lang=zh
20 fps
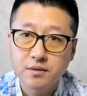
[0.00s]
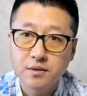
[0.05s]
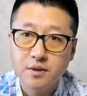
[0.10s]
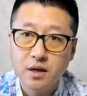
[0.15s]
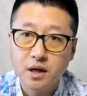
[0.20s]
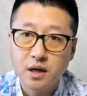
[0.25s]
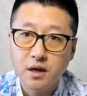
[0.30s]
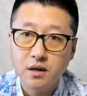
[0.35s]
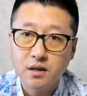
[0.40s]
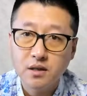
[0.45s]

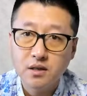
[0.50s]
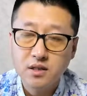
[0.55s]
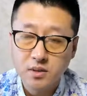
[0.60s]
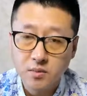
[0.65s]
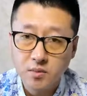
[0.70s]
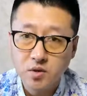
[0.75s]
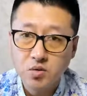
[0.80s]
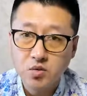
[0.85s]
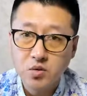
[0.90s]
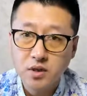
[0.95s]
啊，怎
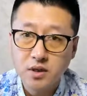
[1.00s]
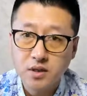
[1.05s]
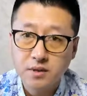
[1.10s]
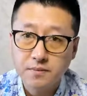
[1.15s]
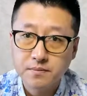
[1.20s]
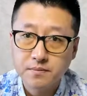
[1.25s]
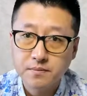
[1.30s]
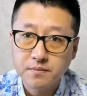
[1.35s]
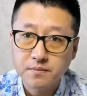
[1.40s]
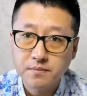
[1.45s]
么做呢？
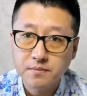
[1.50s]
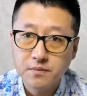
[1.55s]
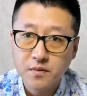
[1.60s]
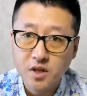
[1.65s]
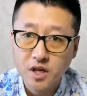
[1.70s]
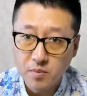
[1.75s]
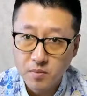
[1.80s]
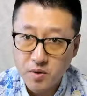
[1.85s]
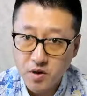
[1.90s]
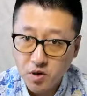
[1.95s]

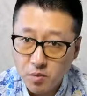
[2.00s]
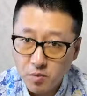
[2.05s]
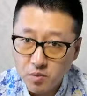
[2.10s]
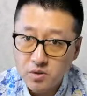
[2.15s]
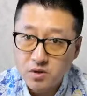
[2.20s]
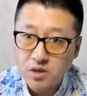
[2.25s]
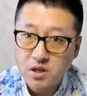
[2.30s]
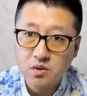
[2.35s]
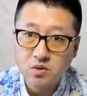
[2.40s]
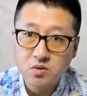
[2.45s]
你们有没
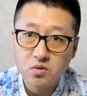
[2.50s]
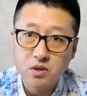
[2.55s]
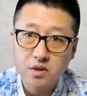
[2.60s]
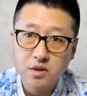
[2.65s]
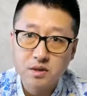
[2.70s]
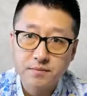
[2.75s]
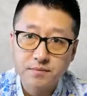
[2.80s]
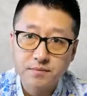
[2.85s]
有这样做的？